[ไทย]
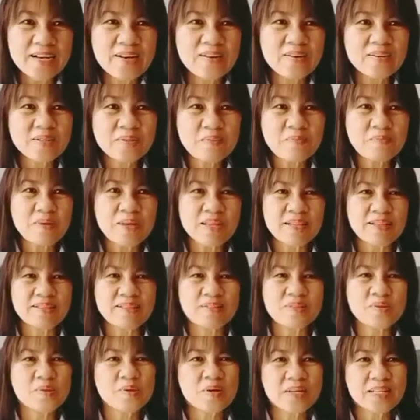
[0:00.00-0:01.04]
ก็จะเป็น
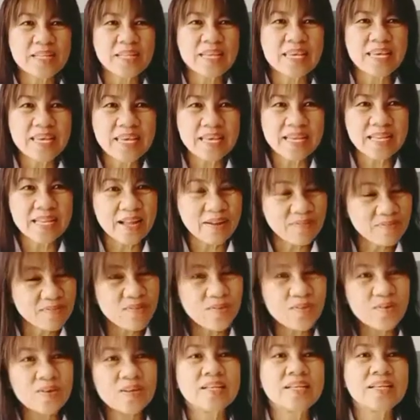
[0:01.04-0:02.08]
ช่วงที่หน้าฝ
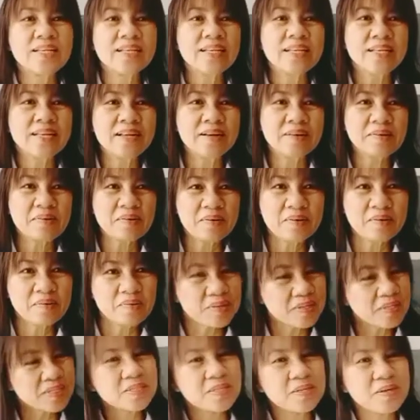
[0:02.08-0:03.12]
นแล้วก็ค
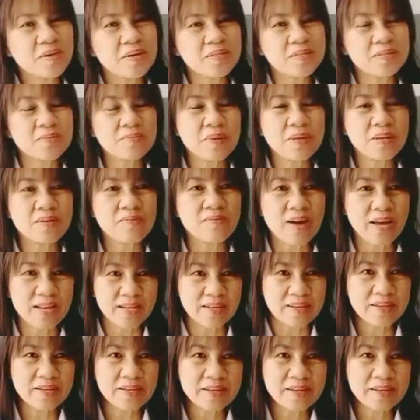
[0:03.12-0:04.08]
นก็จะเป็นหวัด